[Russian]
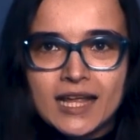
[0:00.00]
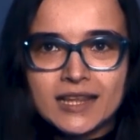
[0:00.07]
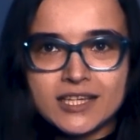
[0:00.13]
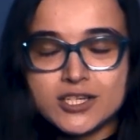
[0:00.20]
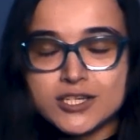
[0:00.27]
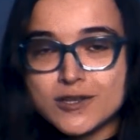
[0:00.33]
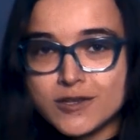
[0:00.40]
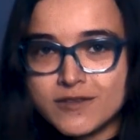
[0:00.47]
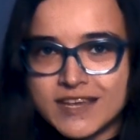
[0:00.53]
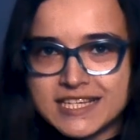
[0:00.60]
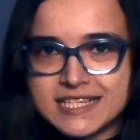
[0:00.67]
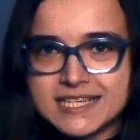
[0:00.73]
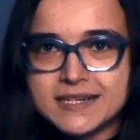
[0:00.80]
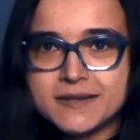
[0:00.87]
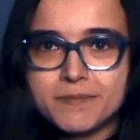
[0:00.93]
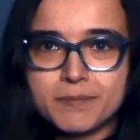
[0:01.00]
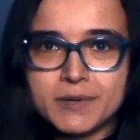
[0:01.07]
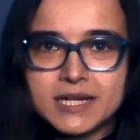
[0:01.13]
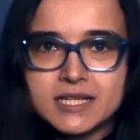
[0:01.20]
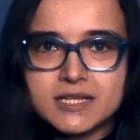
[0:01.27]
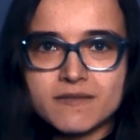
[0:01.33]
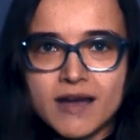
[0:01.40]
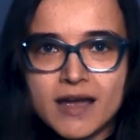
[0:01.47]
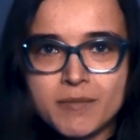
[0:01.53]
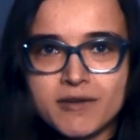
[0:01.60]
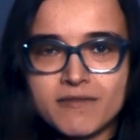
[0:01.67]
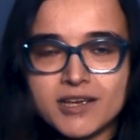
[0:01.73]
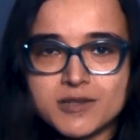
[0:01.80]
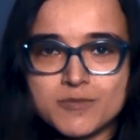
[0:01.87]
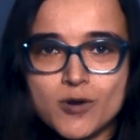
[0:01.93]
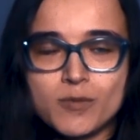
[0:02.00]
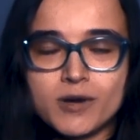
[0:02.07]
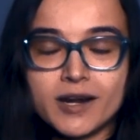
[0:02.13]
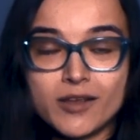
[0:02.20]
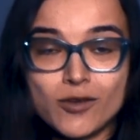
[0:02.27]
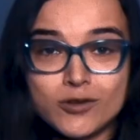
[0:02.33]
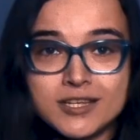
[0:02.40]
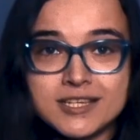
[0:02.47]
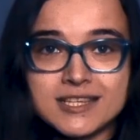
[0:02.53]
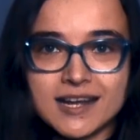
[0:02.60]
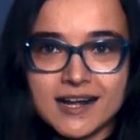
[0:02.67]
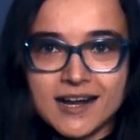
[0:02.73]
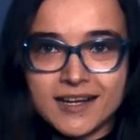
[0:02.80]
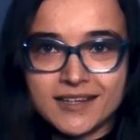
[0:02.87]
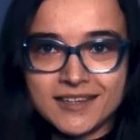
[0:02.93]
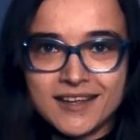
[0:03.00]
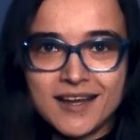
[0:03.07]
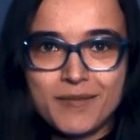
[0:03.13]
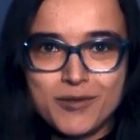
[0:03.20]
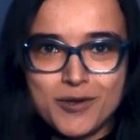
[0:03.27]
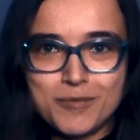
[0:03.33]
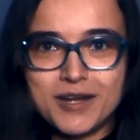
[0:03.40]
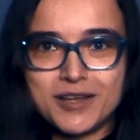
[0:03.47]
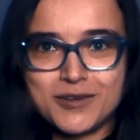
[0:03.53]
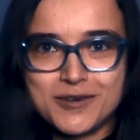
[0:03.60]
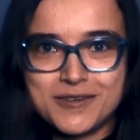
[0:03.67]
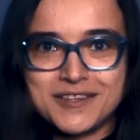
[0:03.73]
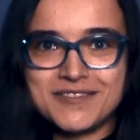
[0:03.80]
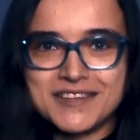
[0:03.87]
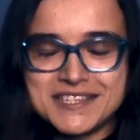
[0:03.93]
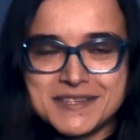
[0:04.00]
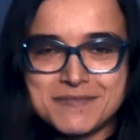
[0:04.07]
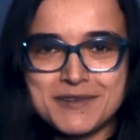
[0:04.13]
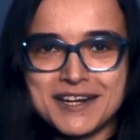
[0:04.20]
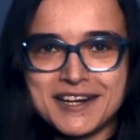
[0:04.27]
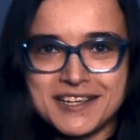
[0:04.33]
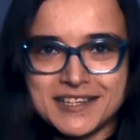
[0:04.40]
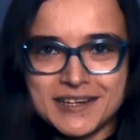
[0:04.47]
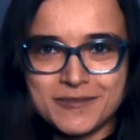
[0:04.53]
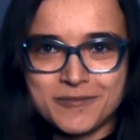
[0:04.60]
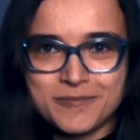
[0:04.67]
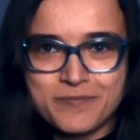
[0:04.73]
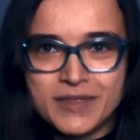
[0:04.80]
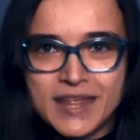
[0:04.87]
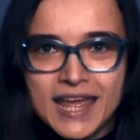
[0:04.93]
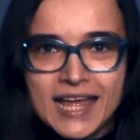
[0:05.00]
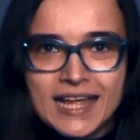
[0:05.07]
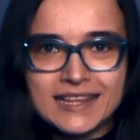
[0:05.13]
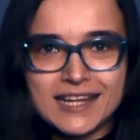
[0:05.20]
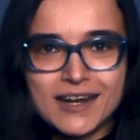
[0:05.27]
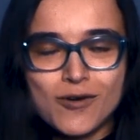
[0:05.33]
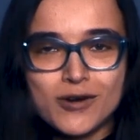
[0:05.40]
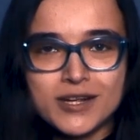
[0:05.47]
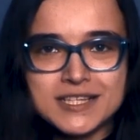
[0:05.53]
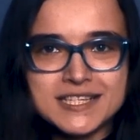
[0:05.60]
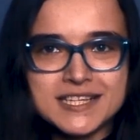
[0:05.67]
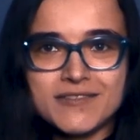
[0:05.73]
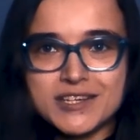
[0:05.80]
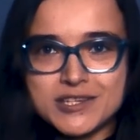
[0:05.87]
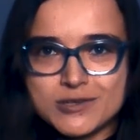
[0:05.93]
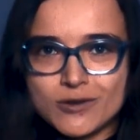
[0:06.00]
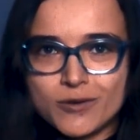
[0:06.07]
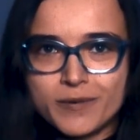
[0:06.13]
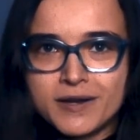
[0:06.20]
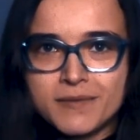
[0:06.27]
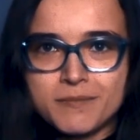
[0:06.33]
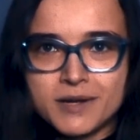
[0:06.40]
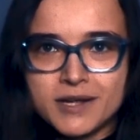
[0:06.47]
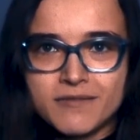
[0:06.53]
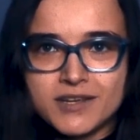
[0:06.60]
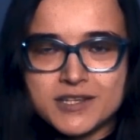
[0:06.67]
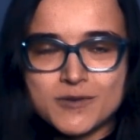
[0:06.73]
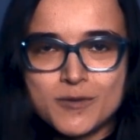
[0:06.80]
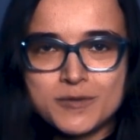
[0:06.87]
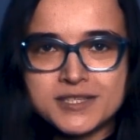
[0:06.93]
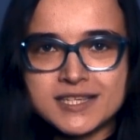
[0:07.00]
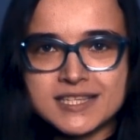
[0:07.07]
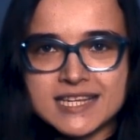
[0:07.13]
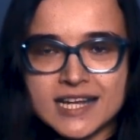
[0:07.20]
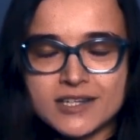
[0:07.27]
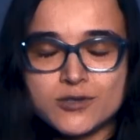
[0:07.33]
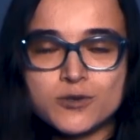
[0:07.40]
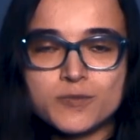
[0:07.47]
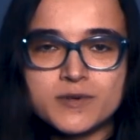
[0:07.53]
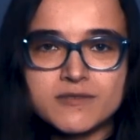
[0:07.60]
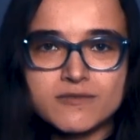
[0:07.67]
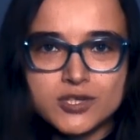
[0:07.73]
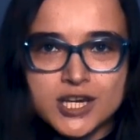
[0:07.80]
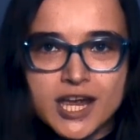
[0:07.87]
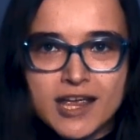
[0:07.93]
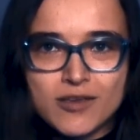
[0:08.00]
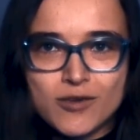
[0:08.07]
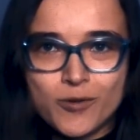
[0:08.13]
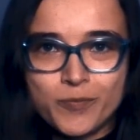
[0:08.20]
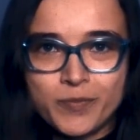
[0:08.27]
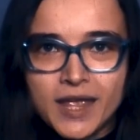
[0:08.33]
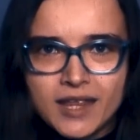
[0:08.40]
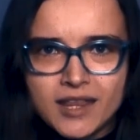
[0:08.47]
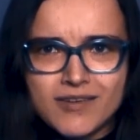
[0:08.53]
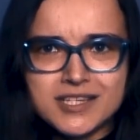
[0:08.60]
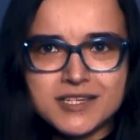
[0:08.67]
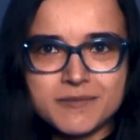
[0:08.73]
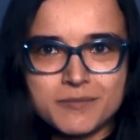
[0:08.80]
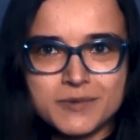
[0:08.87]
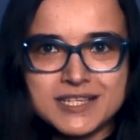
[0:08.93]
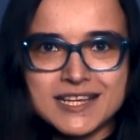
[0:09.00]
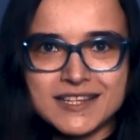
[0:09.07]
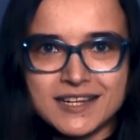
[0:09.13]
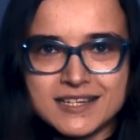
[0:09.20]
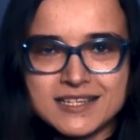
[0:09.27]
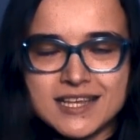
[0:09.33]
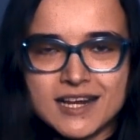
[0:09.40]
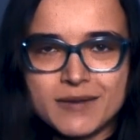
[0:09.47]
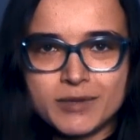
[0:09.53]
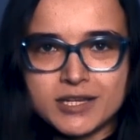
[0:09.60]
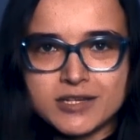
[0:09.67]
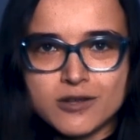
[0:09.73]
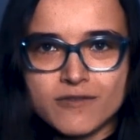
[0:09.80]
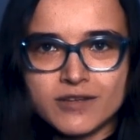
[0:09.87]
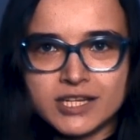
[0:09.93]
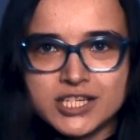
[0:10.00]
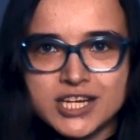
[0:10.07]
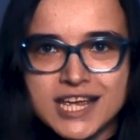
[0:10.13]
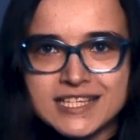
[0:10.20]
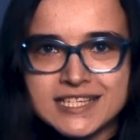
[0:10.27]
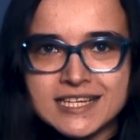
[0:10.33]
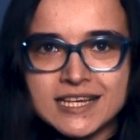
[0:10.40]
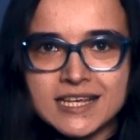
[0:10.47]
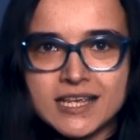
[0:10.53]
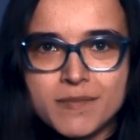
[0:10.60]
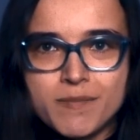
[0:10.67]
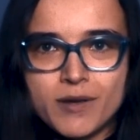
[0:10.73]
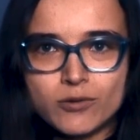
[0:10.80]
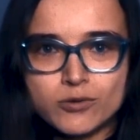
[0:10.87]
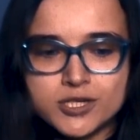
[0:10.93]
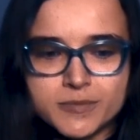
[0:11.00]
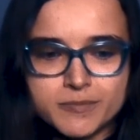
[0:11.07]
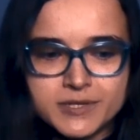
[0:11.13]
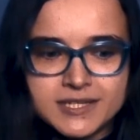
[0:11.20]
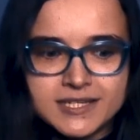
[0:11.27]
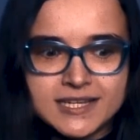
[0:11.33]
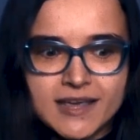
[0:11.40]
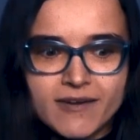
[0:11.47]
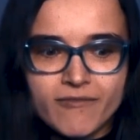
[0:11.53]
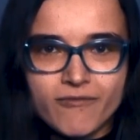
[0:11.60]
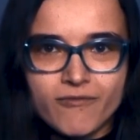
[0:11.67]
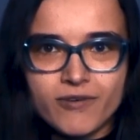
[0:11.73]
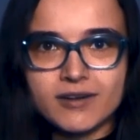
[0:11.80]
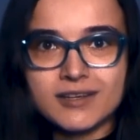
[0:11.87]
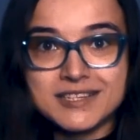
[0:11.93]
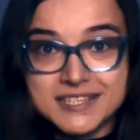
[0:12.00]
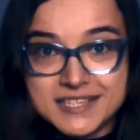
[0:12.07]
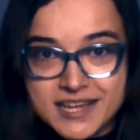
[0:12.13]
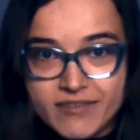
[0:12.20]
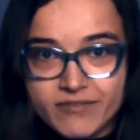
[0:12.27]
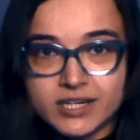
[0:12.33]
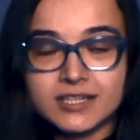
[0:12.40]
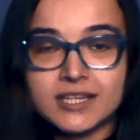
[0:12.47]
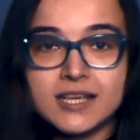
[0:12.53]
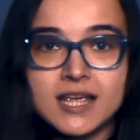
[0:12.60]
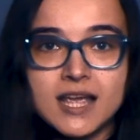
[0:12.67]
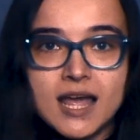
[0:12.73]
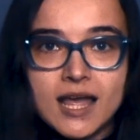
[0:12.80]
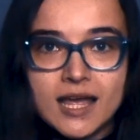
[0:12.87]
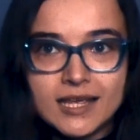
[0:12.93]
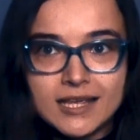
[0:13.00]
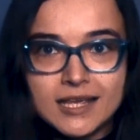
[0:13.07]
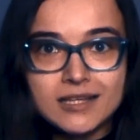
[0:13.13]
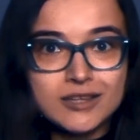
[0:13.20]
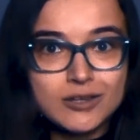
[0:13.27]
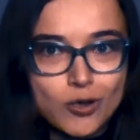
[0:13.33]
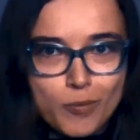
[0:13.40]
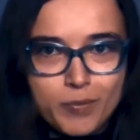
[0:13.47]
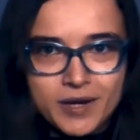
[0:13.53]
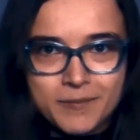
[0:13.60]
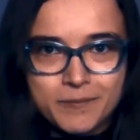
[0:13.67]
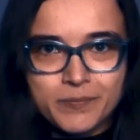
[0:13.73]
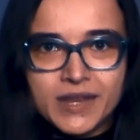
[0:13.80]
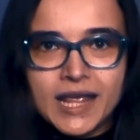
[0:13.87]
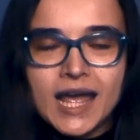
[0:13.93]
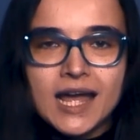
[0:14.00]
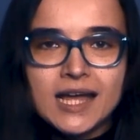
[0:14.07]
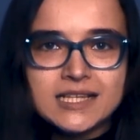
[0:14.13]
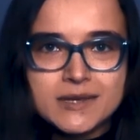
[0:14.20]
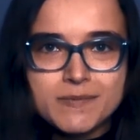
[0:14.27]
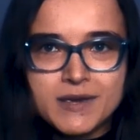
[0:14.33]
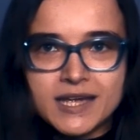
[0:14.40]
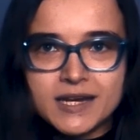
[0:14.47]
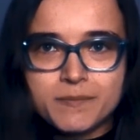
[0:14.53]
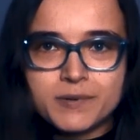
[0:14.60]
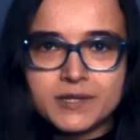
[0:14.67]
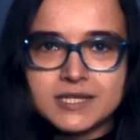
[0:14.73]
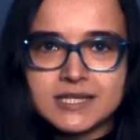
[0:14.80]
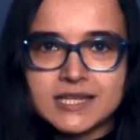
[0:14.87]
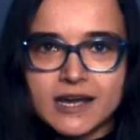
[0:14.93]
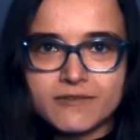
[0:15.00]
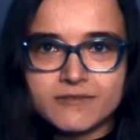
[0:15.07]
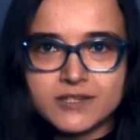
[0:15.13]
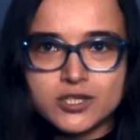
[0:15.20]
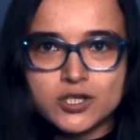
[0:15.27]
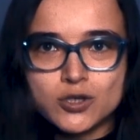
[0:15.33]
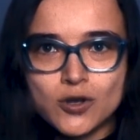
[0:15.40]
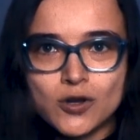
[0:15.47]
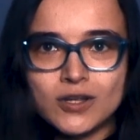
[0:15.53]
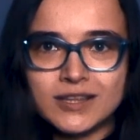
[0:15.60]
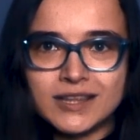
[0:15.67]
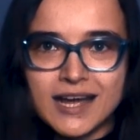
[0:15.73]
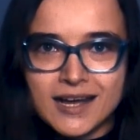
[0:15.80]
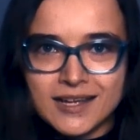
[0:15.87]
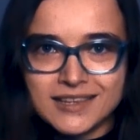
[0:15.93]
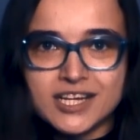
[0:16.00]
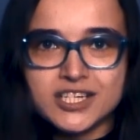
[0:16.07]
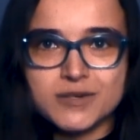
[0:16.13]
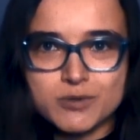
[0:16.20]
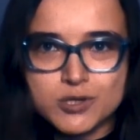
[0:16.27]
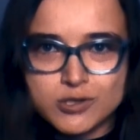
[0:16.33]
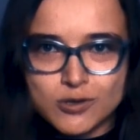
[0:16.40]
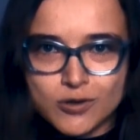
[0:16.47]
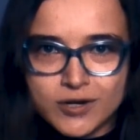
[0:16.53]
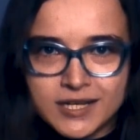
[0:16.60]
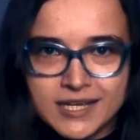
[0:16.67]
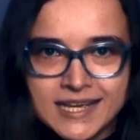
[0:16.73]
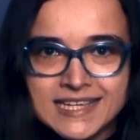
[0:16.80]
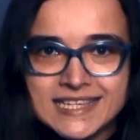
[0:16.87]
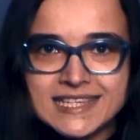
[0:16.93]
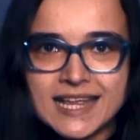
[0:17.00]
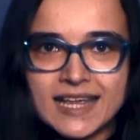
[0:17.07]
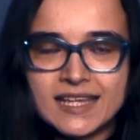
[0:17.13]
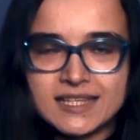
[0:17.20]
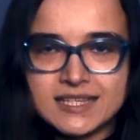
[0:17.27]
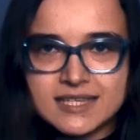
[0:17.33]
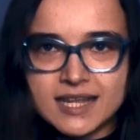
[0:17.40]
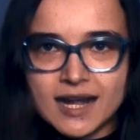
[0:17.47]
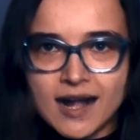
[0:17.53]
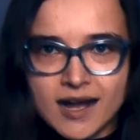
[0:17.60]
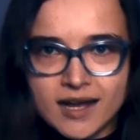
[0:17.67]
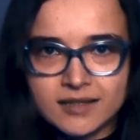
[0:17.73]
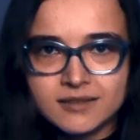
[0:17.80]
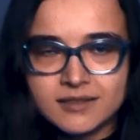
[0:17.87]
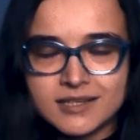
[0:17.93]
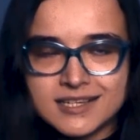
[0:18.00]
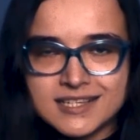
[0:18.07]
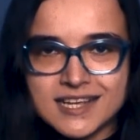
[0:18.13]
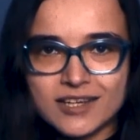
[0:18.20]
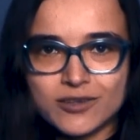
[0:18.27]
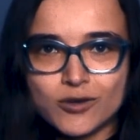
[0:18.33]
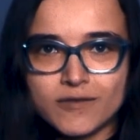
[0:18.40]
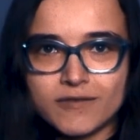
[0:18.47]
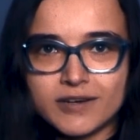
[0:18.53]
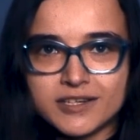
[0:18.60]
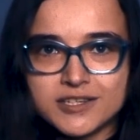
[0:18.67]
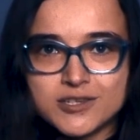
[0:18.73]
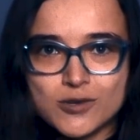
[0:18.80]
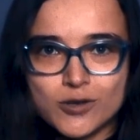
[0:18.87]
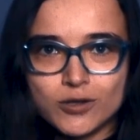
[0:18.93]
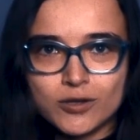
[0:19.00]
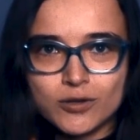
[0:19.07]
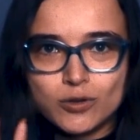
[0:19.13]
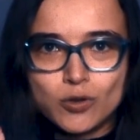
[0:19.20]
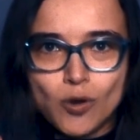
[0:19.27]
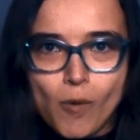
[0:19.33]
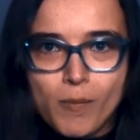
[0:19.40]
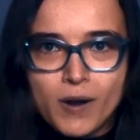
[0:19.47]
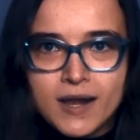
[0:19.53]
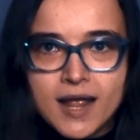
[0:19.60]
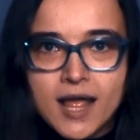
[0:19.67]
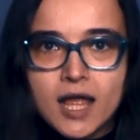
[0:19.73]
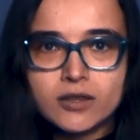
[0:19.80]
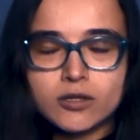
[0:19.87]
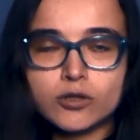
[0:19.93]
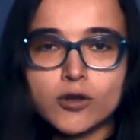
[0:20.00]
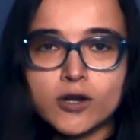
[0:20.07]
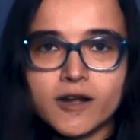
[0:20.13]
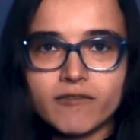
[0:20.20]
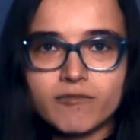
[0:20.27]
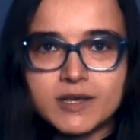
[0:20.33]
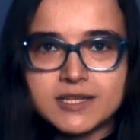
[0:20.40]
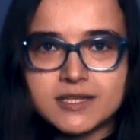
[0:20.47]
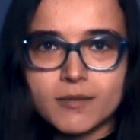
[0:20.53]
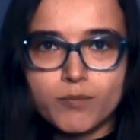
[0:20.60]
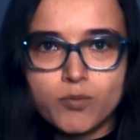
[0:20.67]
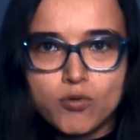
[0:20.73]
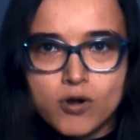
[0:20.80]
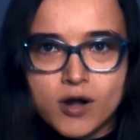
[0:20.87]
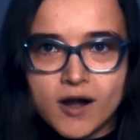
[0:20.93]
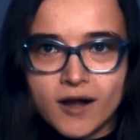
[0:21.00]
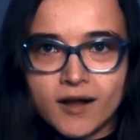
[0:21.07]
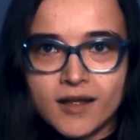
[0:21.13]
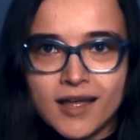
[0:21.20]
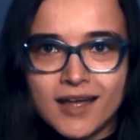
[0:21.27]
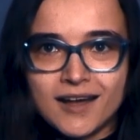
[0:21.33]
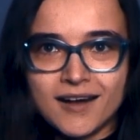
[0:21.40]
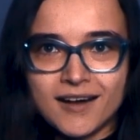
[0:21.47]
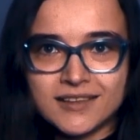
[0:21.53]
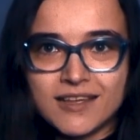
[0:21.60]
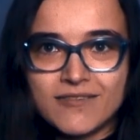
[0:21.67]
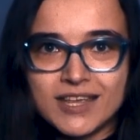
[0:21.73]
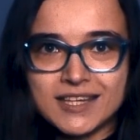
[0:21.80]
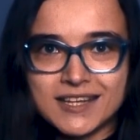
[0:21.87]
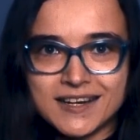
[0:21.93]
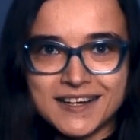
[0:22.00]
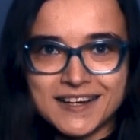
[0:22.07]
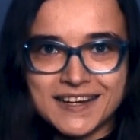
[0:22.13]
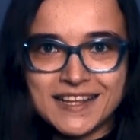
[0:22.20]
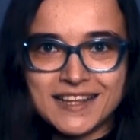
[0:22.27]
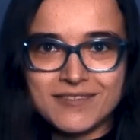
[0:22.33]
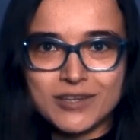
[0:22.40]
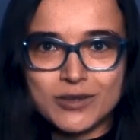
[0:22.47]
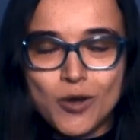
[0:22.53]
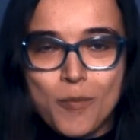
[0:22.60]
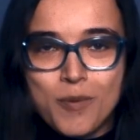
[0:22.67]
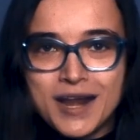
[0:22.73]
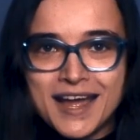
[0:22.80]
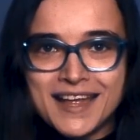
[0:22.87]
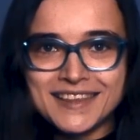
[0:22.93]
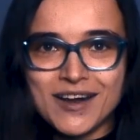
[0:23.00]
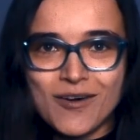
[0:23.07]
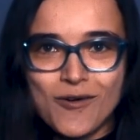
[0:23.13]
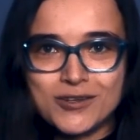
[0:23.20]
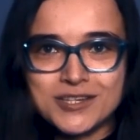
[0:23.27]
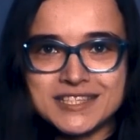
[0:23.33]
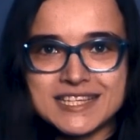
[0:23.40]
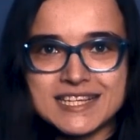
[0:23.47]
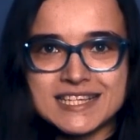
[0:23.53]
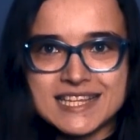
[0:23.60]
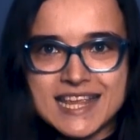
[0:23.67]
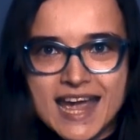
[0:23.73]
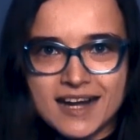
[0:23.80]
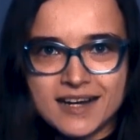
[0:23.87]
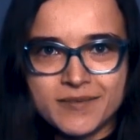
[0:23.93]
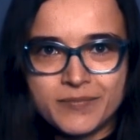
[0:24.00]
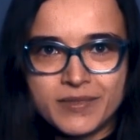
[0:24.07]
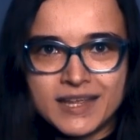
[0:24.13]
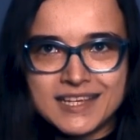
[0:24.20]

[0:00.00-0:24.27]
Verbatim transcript: На число 200 мы с вами возьмем граненый стакан, объем которого 200 миллилитров. На город Севастополь мы возьмем ассоциацию по звучанию. Давайте мысленно разделим это слово на части и получим сев северный и тополь. Теперь представьте, что на нашем столике стоит стакан, из которого растет тополь, но только вместо пуха э, на ветках этого тополя находится снег.